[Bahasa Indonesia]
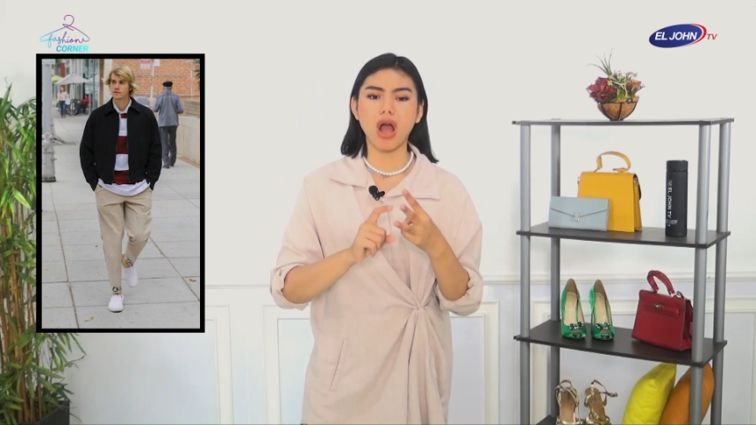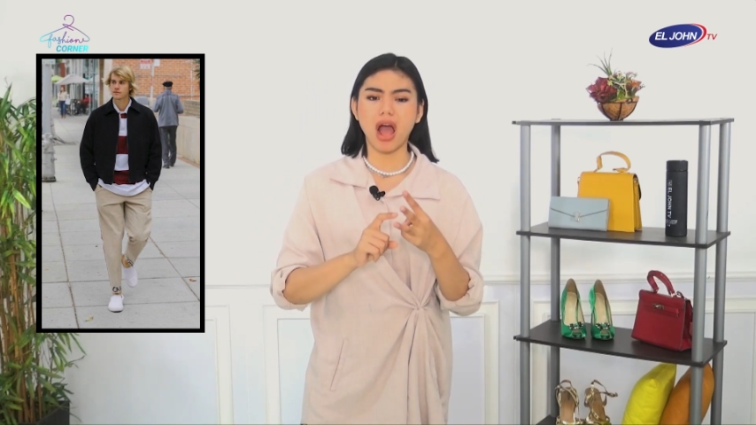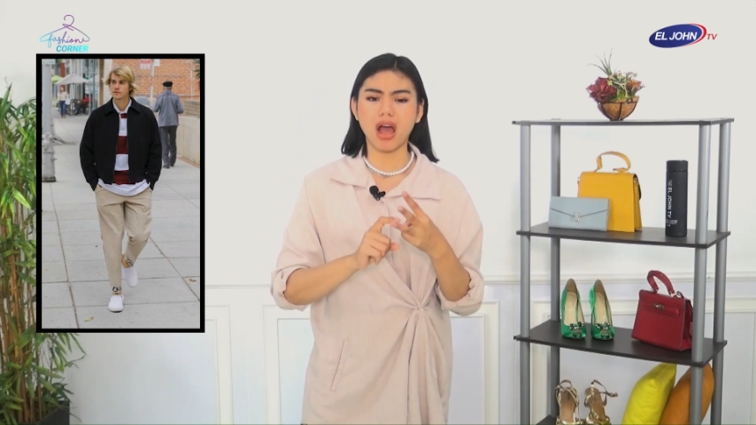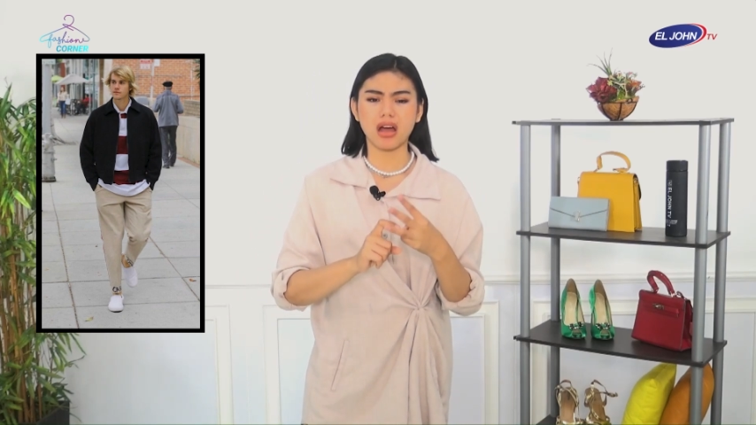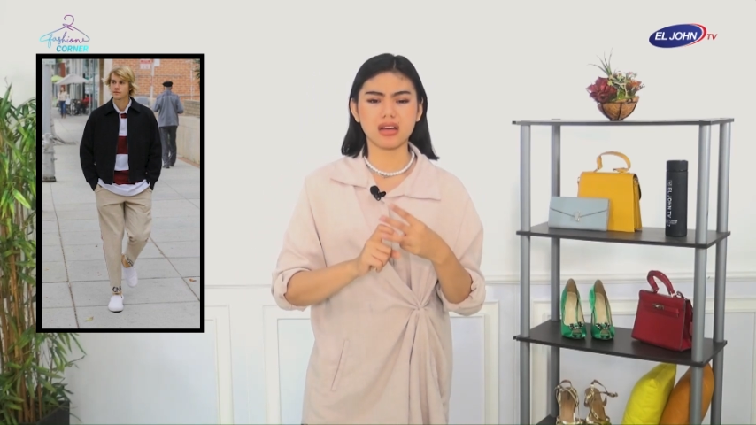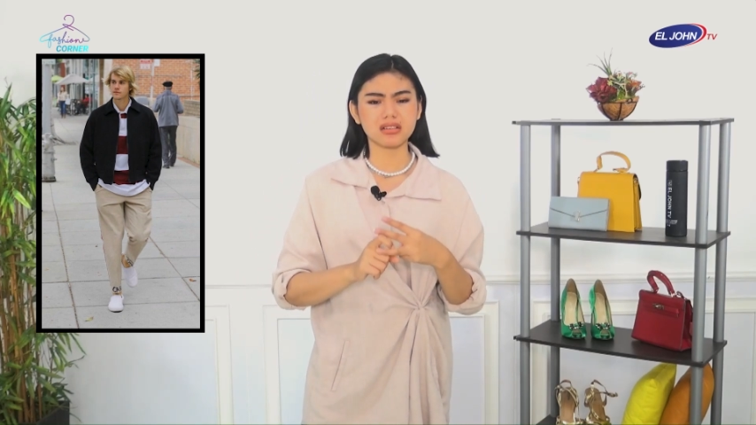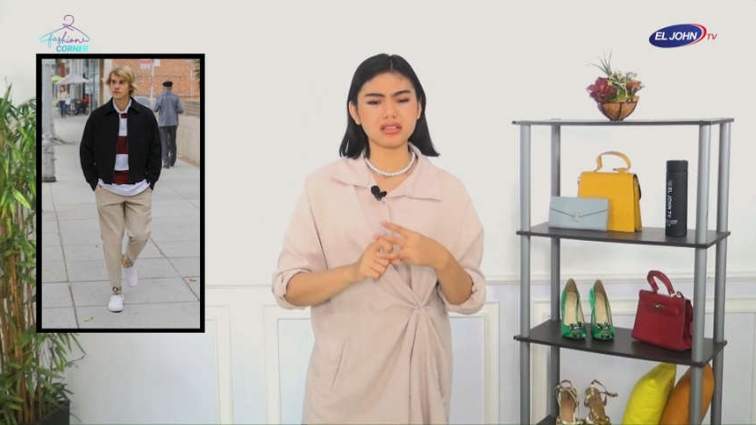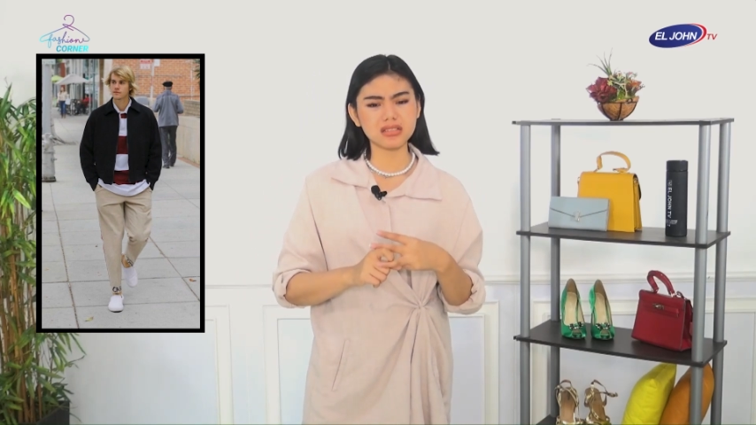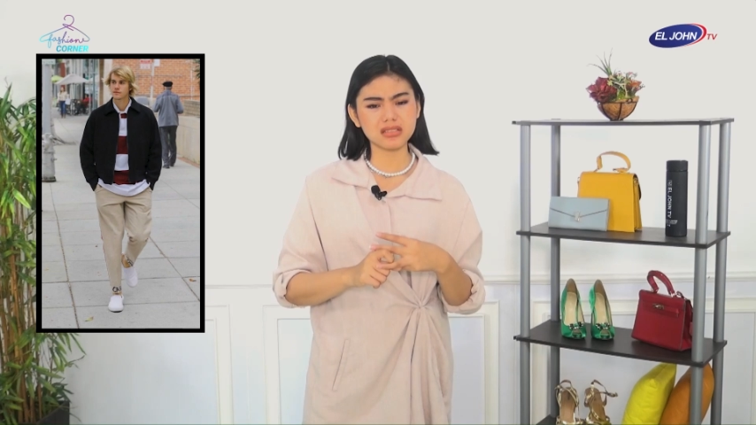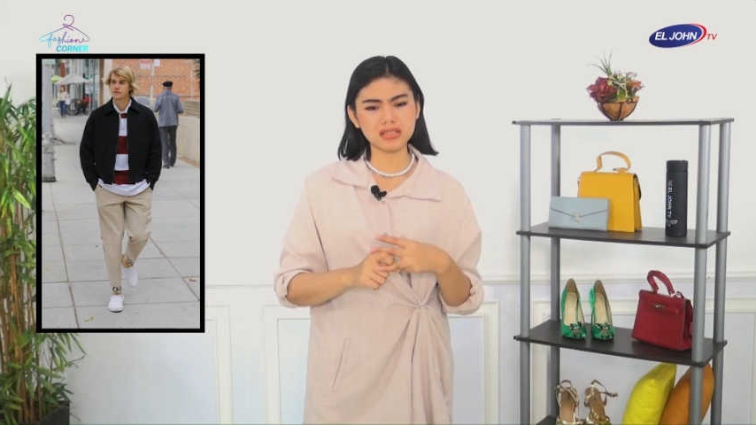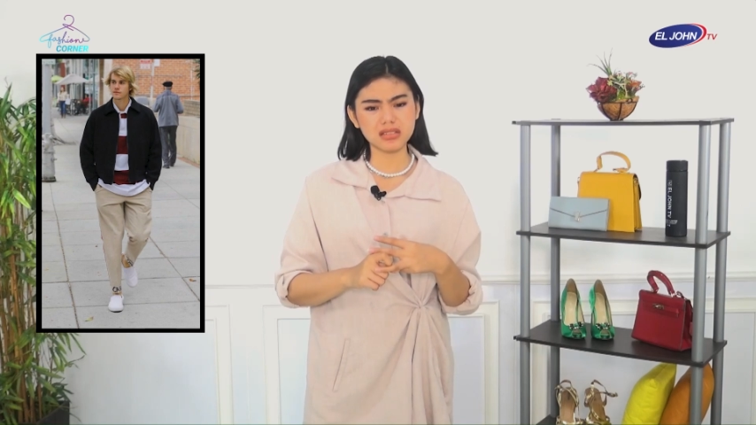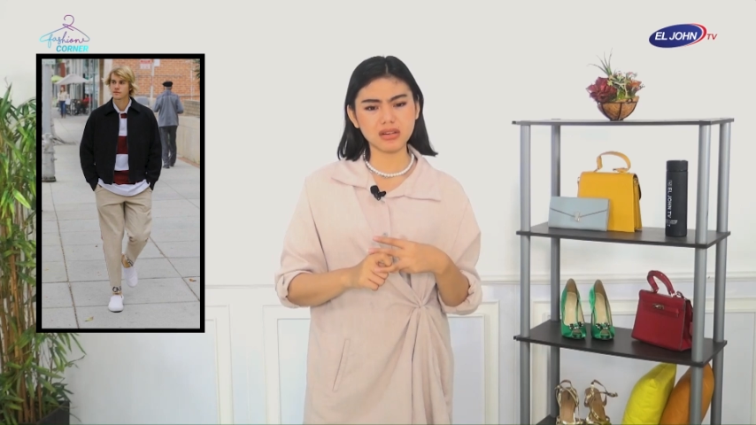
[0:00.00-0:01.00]
ah,
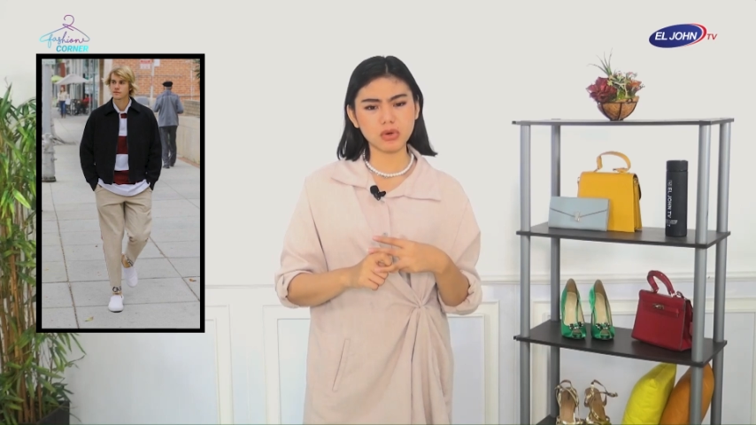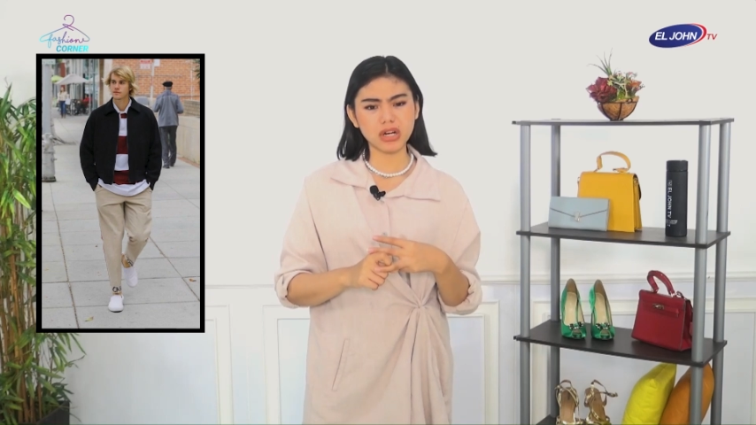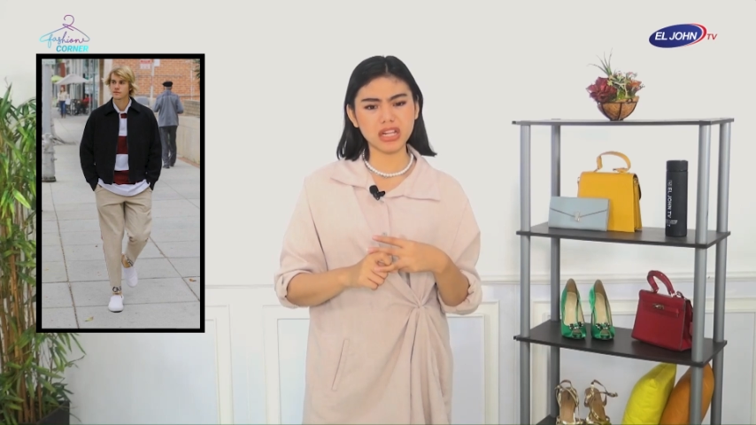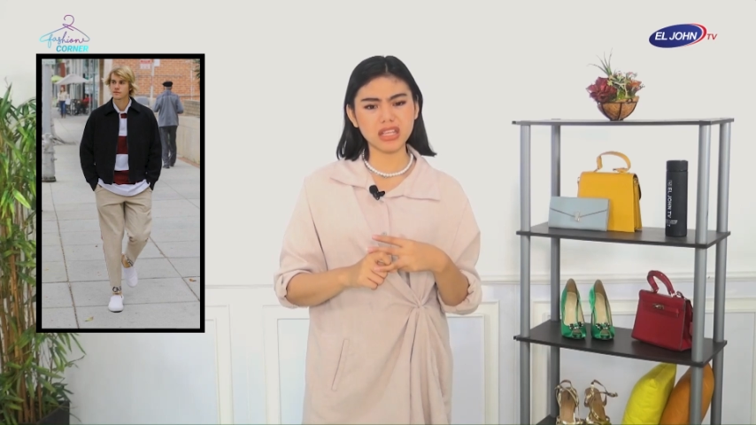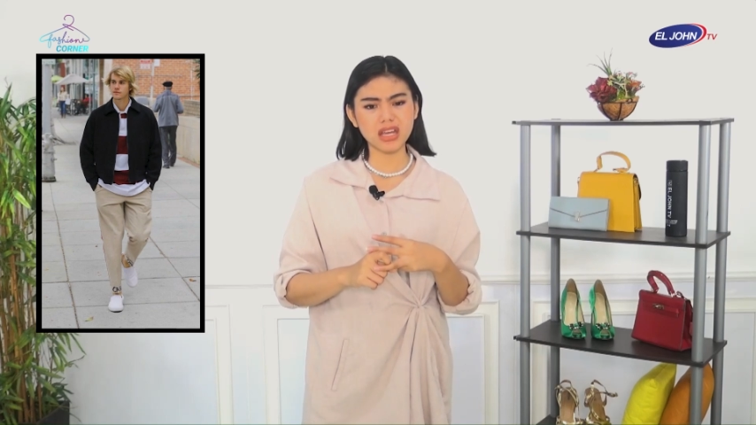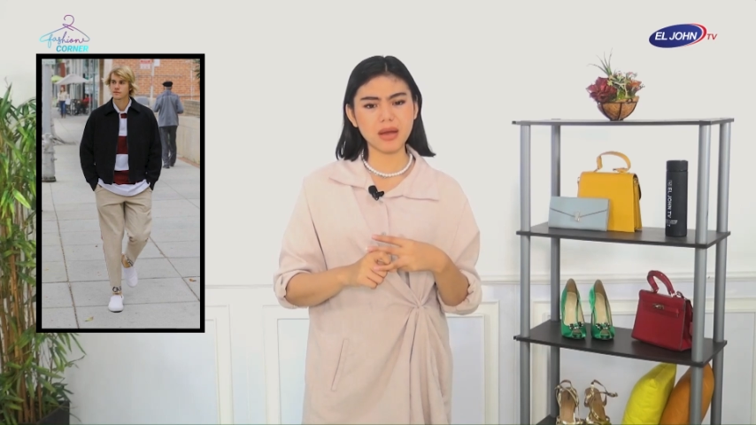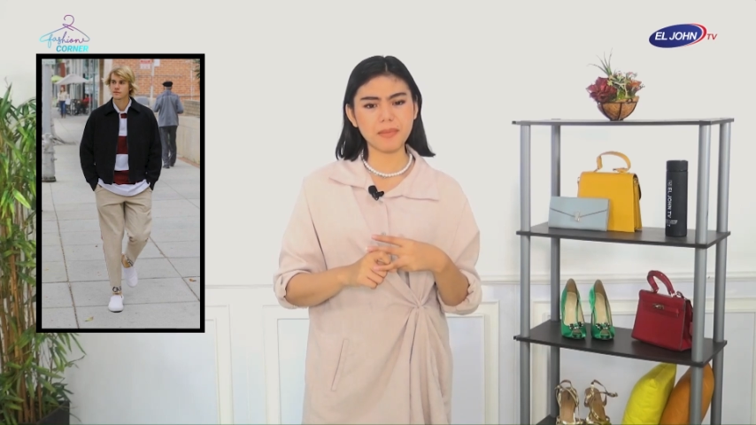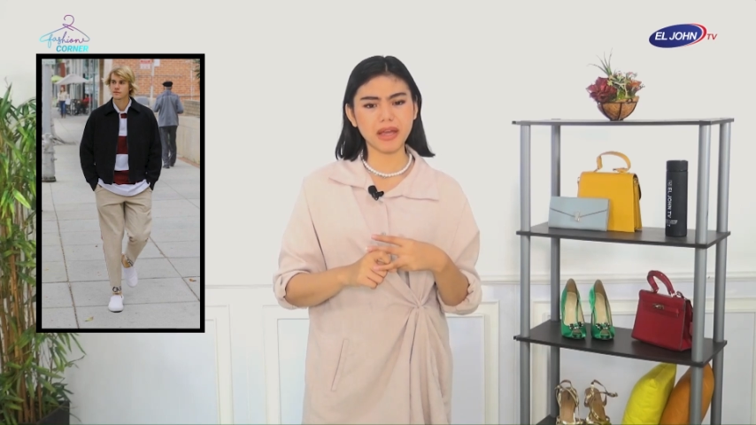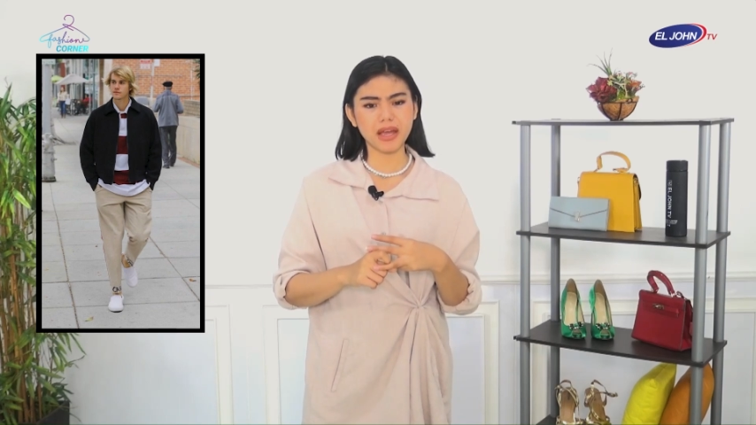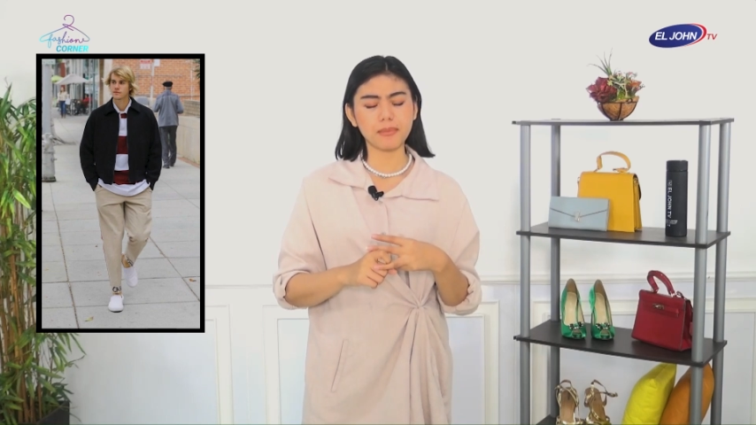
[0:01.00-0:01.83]
warnanya apa ya?